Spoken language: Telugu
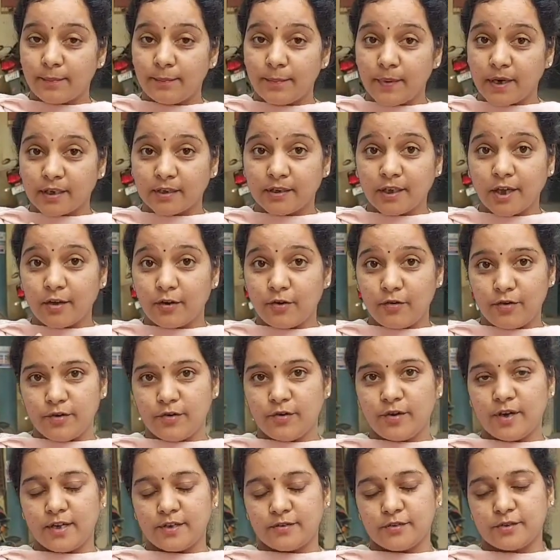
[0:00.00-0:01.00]
మిగతా రెండు
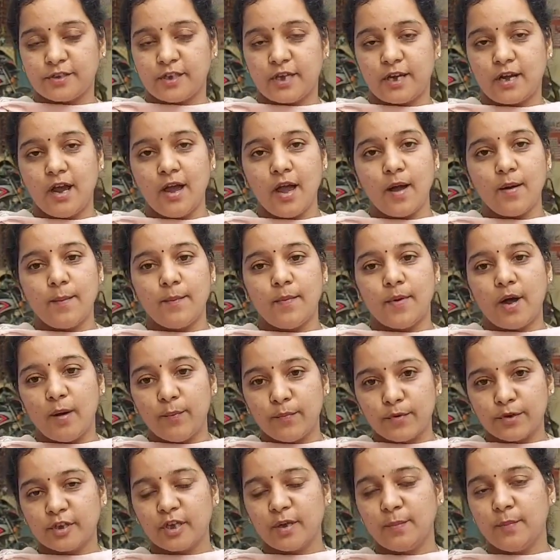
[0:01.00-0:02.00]
ఉన్నాయి చూసారా
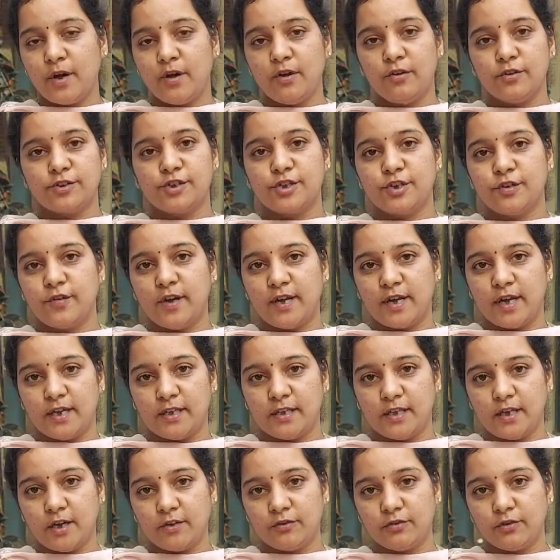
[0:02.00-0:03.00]
అమృత మహోత్సవం
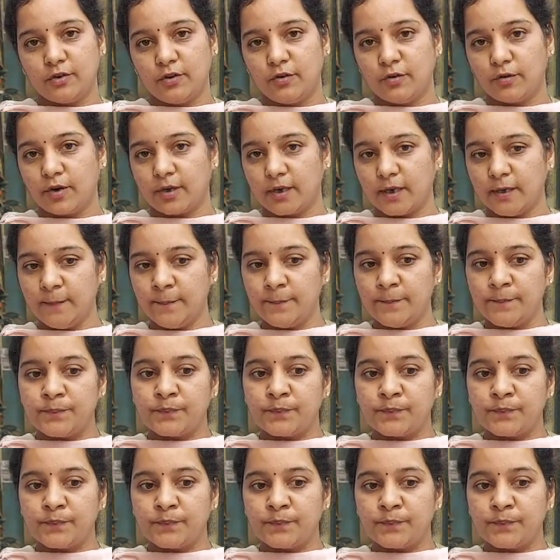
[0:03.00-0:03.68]
అనేది అందులో ఒకటి